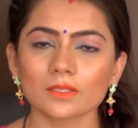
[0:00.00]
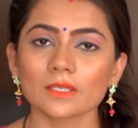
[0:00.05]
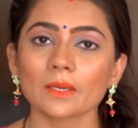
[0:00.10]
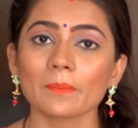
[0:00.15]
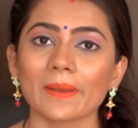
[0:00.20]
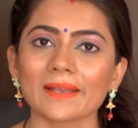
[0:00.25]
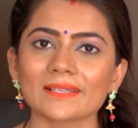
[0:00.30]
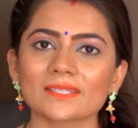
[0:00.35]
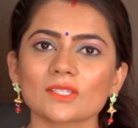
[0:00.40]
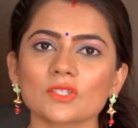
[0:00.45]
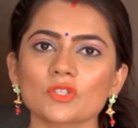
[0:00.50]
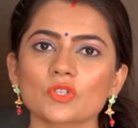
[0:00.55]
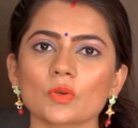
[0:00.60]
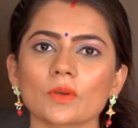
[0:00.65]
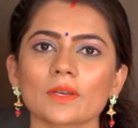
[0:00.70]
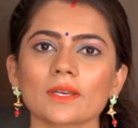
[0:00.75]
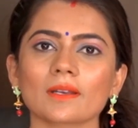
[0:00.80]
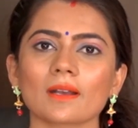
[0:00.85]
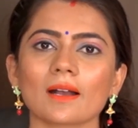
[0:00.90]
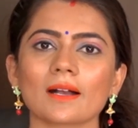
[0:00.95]
ये मैसेज
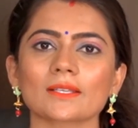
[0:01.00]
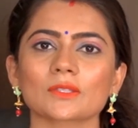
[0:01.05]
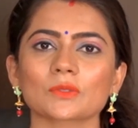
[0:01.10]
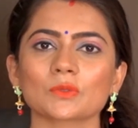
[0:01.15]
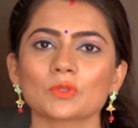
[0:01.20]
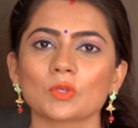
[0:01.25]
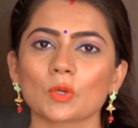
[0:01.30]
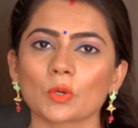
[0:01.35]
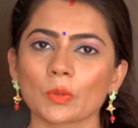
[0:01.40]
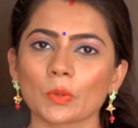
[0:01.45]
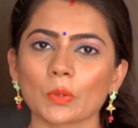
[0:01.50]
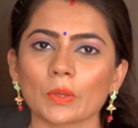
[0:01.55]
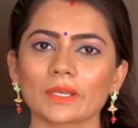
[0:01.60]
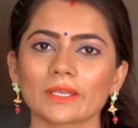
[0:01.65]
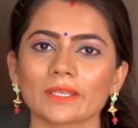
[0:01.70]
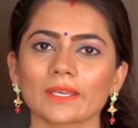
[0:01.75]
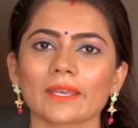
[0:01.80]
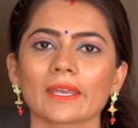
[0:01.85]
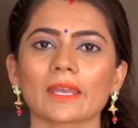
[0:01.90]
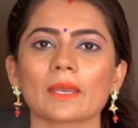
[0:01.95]
जो है ख़ास उन लोगों के
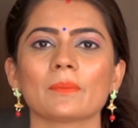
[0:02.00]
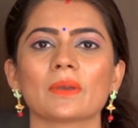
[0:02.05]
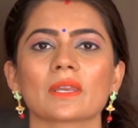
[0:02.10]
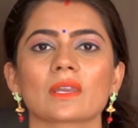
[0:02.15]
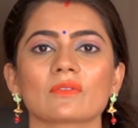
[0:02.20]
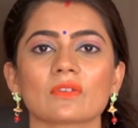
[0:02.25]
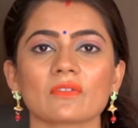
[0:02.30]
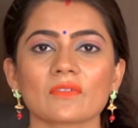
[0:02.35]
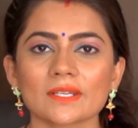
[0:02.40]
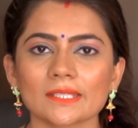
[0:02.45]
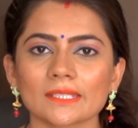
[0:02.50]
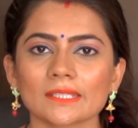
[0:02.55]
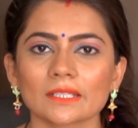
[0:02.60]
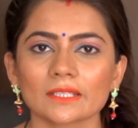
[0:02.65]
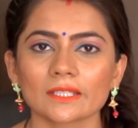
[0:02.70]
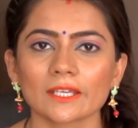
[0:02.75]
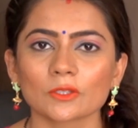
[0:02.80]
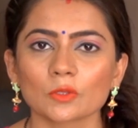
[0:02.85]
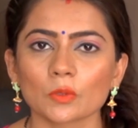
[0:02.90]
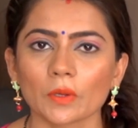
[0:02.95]
लिए है मेरे व्यूवर्स के
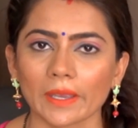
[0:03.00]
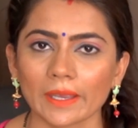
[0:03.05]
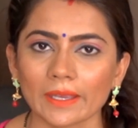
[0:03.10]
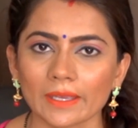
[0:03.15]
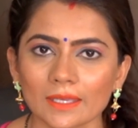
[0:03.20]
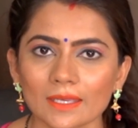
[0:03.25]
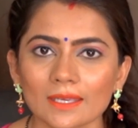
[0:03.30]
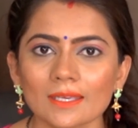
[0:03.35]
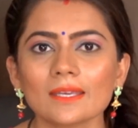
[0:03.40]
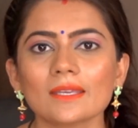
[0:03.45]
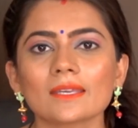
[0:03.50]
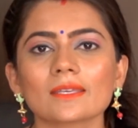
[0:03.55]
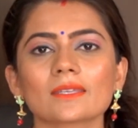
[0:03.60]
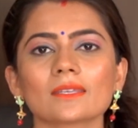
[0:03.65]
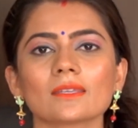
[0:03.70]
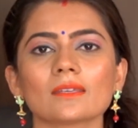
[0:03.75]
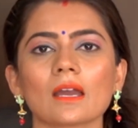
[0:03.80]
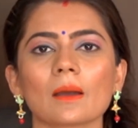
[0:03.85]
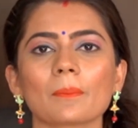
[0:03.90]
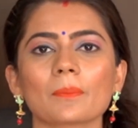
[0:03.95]
लिए तो है ही
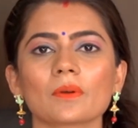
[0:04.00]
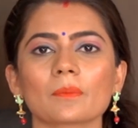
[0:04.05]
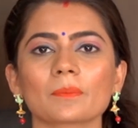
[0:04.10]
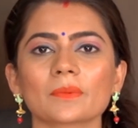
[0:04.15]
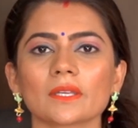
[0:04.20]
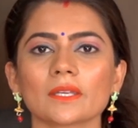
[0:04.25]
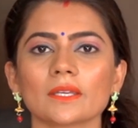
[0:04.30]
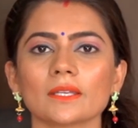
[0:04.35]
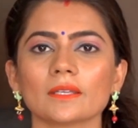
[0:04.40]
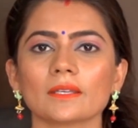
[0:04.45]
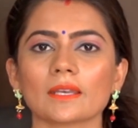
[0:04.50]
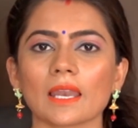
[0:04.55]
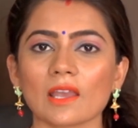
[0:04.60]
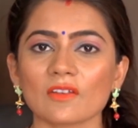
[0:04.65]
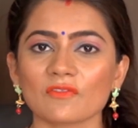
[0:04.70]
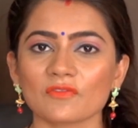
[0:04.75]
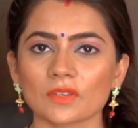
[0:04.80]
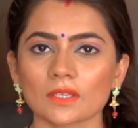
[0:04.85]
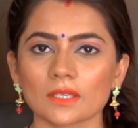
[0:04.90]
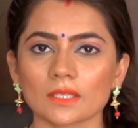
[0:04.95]
कि कि आप अपनी
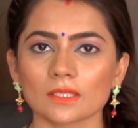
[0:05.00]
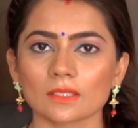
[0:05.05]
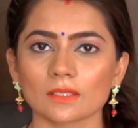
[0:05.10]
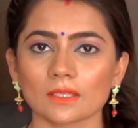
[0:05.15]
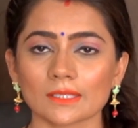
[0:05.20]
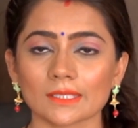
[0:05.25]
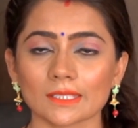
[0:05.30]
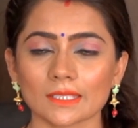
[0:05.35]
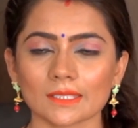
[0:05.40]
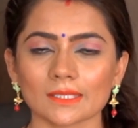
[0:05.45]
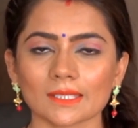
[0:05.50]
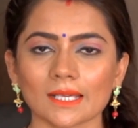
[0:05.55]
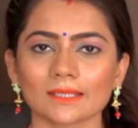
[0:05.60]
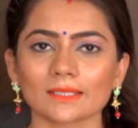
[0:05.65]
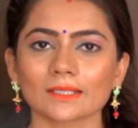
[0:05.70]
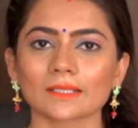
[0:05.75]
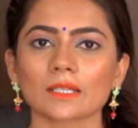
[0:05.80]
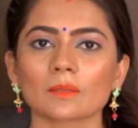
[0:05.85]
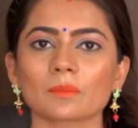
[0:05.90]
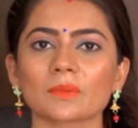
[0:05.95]
लाइफ किसी के
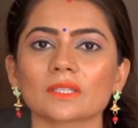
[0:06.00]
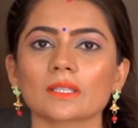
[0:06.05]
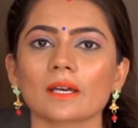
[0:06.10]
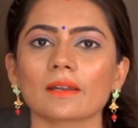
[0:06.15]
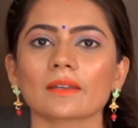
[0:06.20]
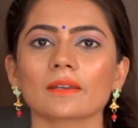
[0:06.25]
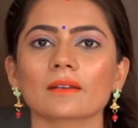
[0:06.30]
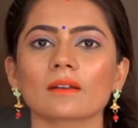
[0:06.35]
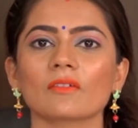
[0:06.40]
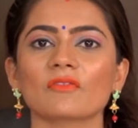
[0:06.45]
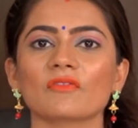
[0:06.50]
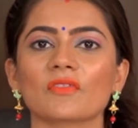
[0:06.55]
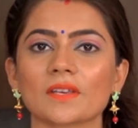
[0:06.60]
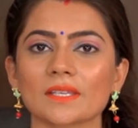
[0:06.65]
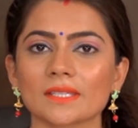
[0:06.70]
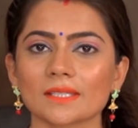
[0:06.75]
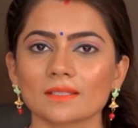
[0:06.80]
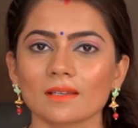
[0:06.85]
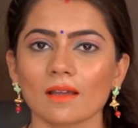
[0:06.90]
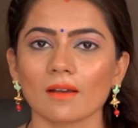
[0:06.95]
साथ अगर बिताने का
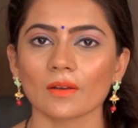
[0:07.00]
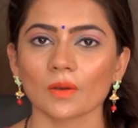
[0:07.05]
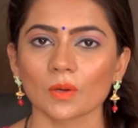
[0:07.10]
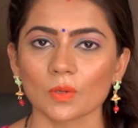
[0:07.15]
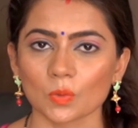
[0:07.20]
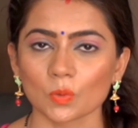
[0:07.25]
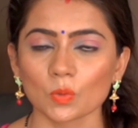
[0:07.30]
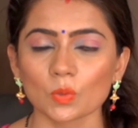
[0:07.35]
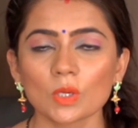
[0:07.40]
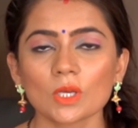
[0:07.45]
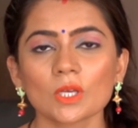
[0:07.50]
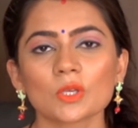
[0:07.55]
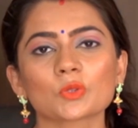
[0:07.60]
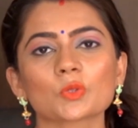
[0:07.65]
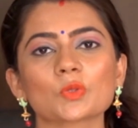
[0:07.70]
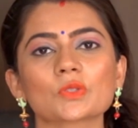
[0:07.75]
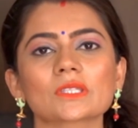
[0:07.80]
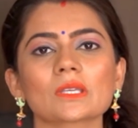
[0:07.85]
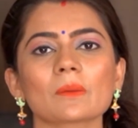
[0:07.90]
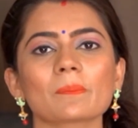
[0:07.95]
फैसला करो
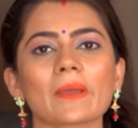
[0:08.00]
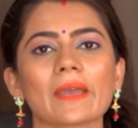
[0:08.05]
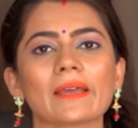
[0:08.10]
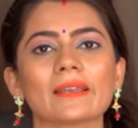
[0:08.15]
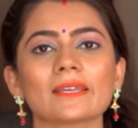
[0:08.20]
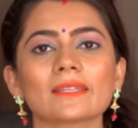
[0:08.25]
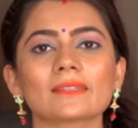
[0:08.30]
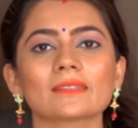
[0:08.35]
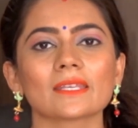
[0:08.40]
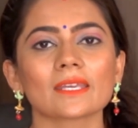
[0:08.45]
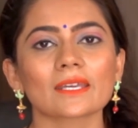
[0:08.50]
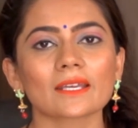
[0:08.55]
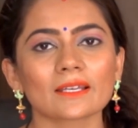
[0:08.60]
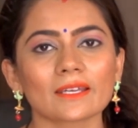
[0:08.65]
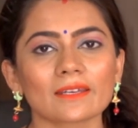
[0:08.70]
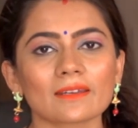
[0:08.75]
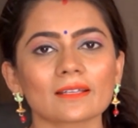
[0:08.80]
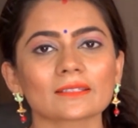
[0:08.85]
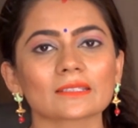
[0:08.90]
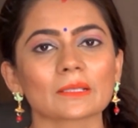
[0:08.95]
तो उसके पहले देख
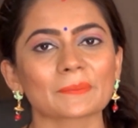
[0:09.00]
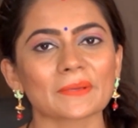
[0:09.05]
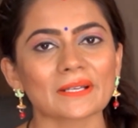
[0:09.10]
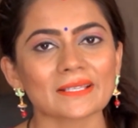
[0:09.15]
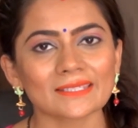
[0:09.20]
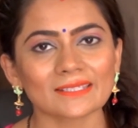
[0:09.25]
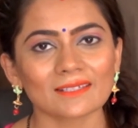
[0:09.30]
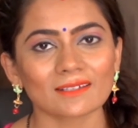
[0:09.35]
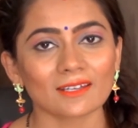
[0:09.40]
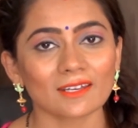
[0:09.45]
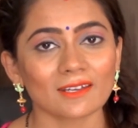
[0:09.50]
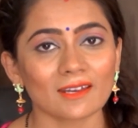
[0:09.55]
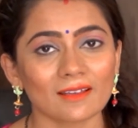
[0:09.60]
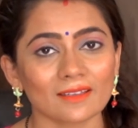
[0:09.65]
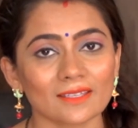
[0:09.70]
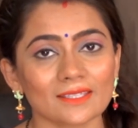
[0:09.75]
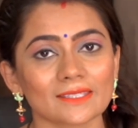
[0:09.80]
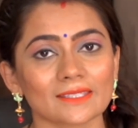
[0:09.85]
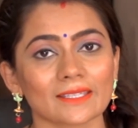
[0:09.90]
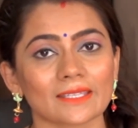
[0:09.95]
लेना तपास कर लेना
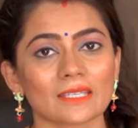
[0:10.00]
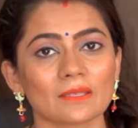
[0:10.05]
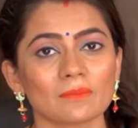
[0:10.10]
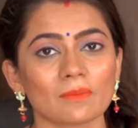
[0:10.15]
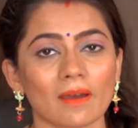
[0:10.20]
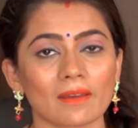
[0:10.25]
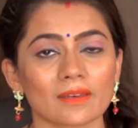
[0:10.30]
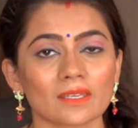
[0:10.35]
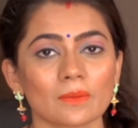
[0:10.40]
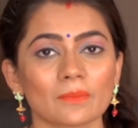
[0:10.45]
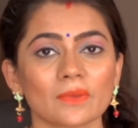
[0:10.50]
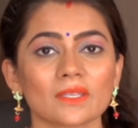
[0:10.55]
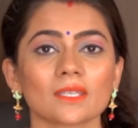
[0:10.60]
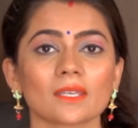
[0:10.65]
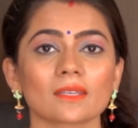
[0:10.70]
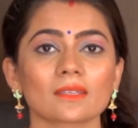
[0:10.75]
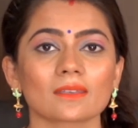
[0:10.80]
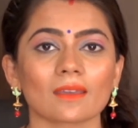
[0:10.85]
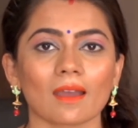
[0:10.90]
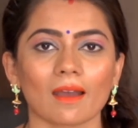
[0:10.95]
कि सही मान्य में
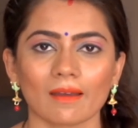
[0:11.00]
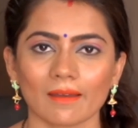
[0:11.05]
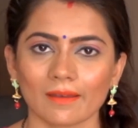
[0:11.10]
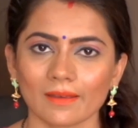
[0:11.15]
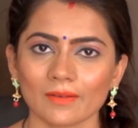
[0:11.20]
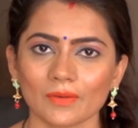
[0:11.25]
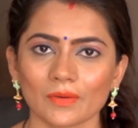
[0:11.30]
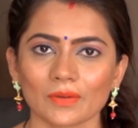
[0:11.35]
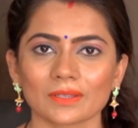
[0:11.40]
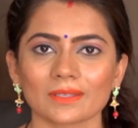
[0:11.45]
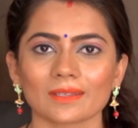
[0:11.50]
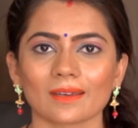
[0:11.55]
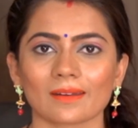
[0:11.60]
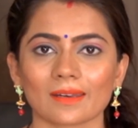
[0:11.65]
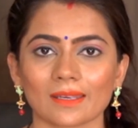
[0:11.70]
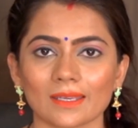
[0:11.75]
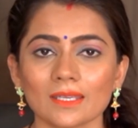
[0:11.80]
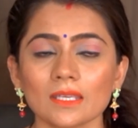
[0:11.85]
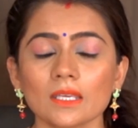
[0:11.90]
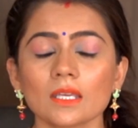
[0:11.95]
ये क्या है और क्या
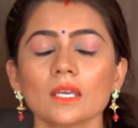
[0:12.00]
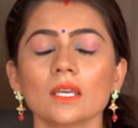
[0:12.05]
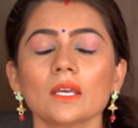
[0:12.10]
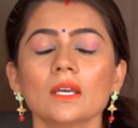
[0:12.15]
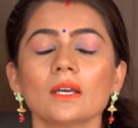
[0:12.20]
नहीं